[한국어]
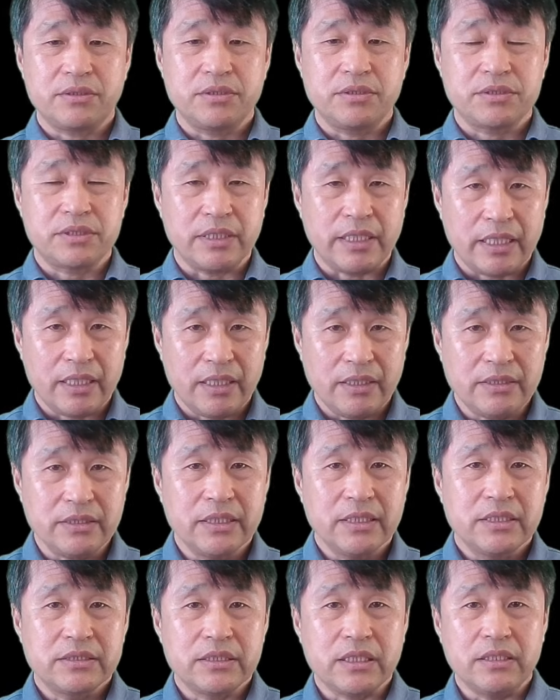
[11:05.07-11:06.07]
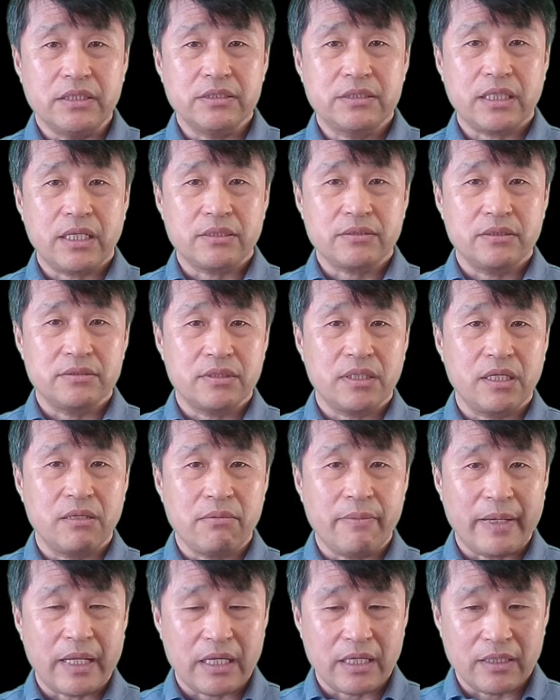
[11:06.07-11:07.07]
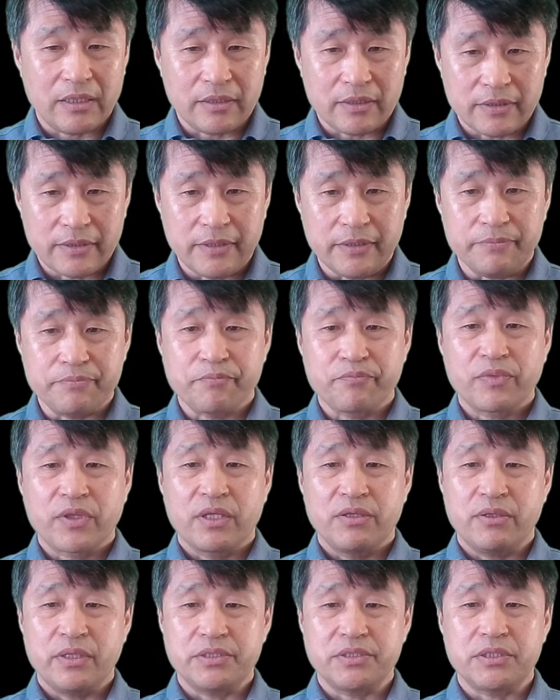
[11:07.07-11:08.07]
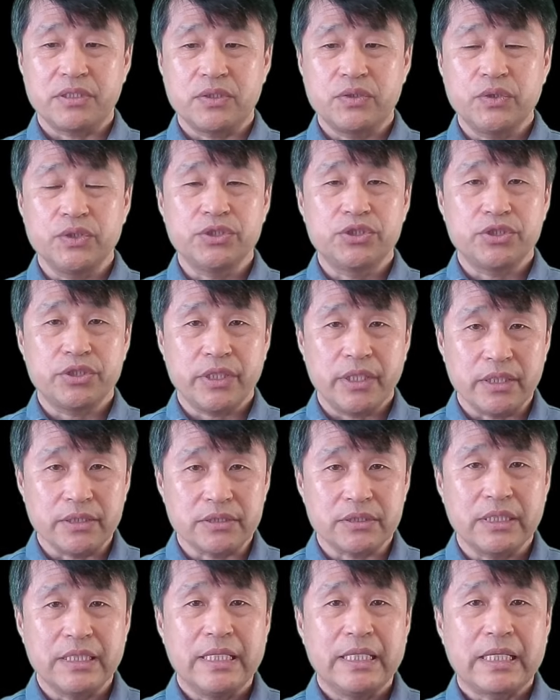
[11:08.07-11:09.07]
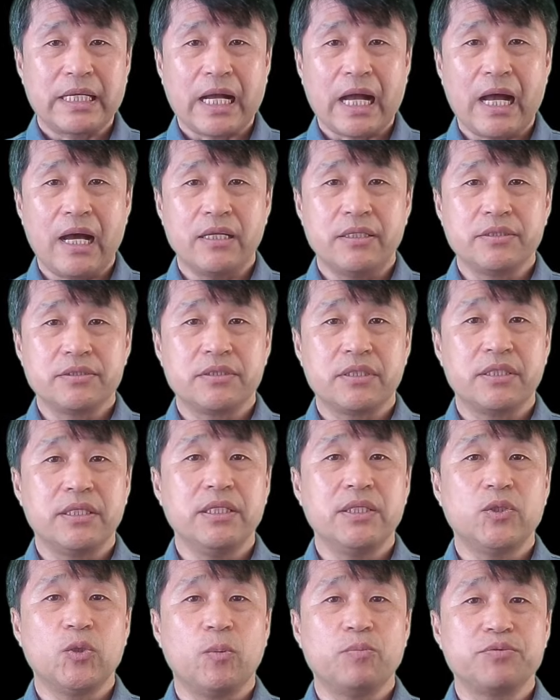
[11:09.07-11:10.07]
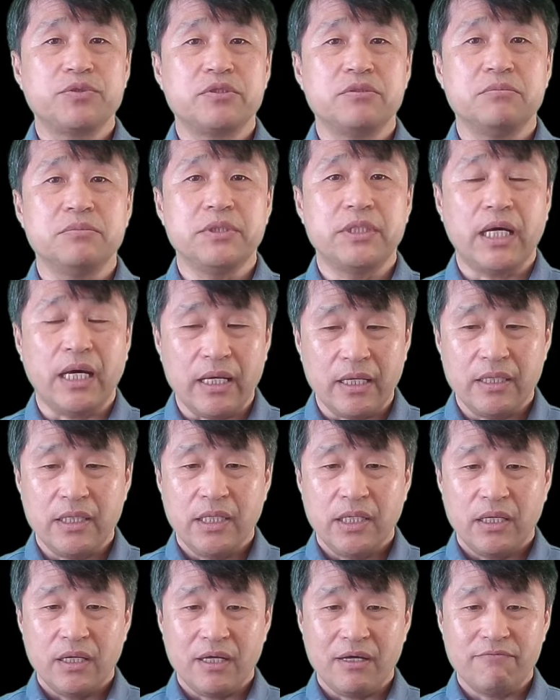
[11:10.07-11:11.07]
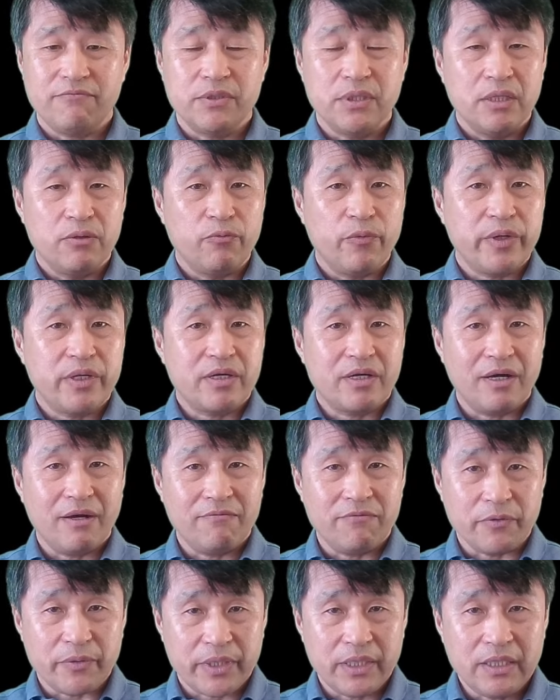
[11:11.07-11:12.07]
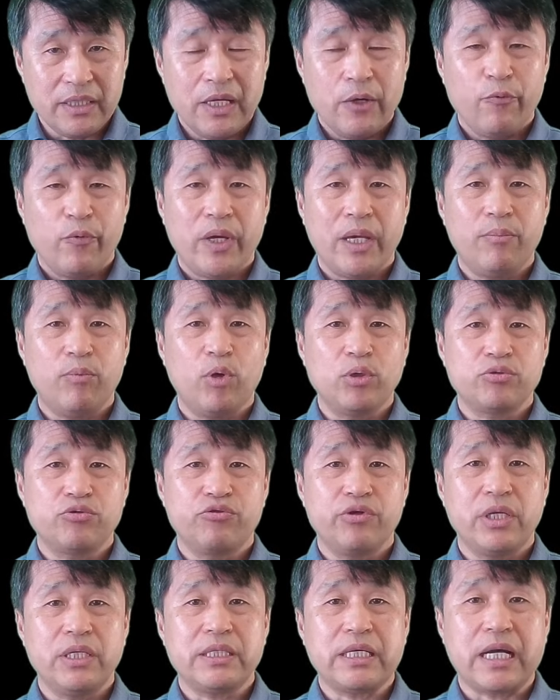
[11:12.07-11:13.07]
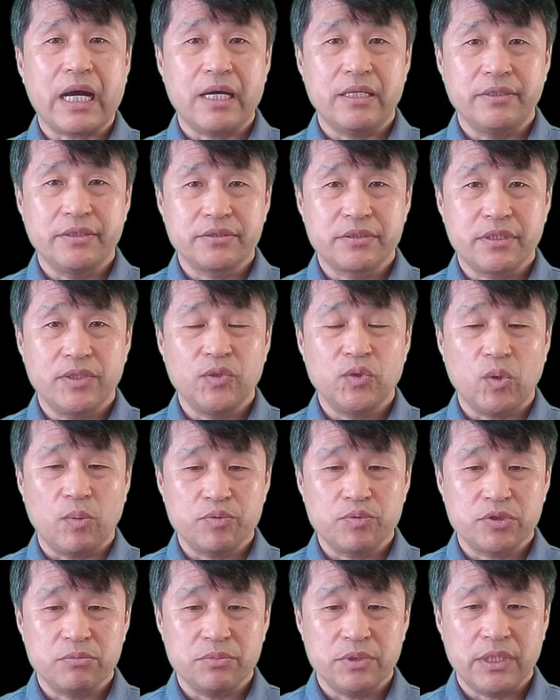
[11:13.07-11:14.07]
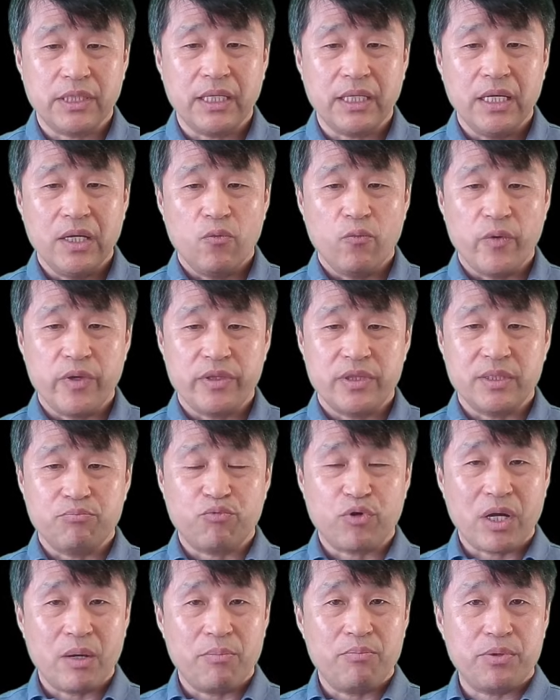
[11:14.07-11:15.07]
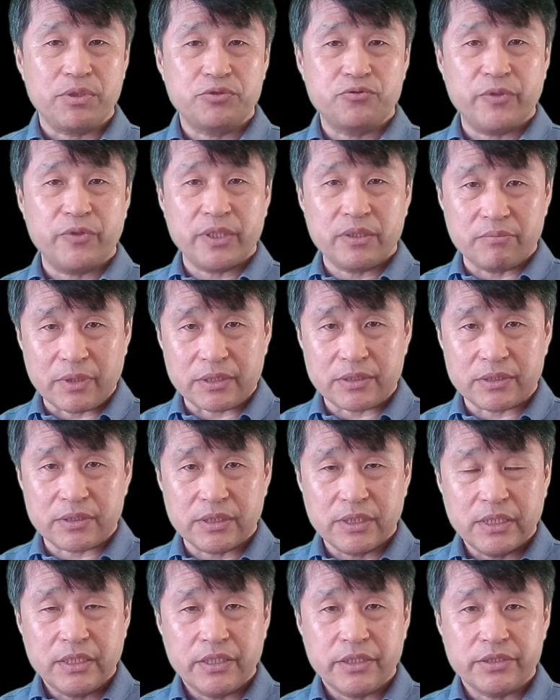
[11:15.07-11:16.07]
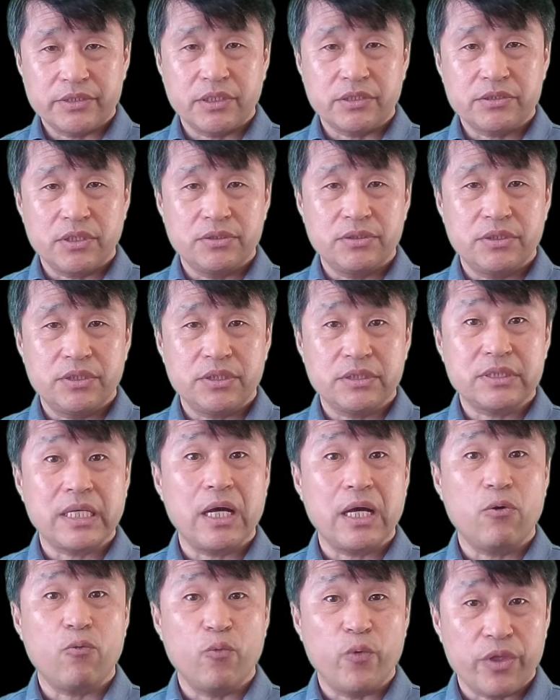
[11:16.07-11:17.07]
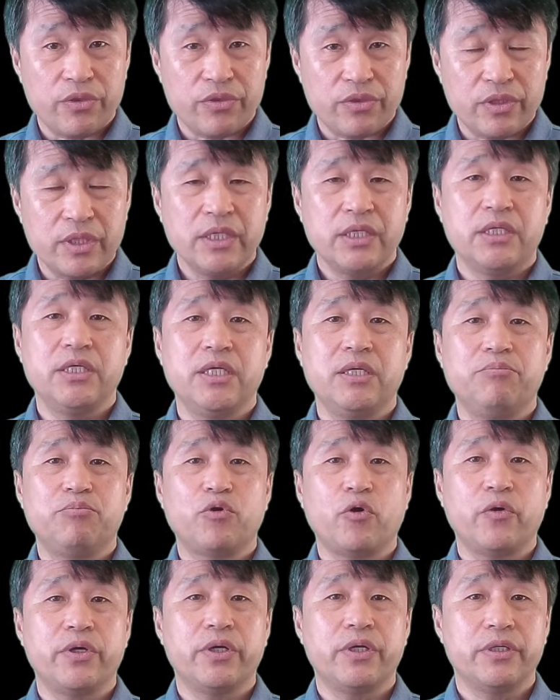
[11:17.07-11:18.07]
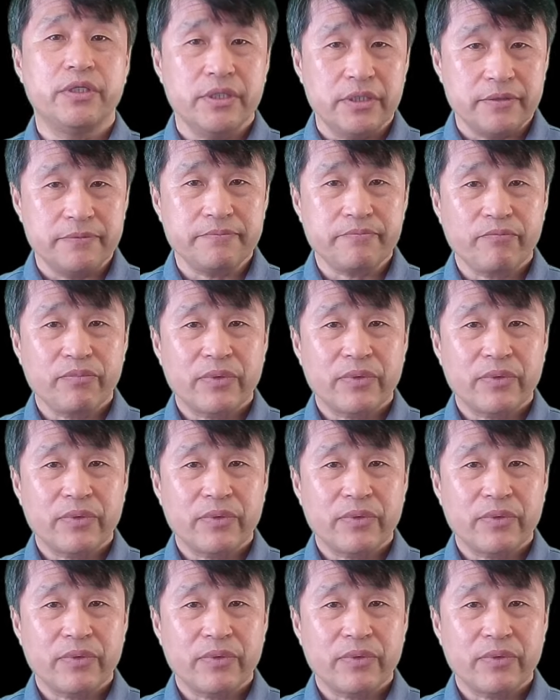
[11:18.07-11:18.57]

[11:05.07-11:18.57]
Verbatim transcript: said 자, 의사 선생님이 말하기를 there's a good chance 가능성이 높습니다. of recovery 회복될 가능성이 높습니다. with the proper treatment 여기서 전치사 with 이 표현은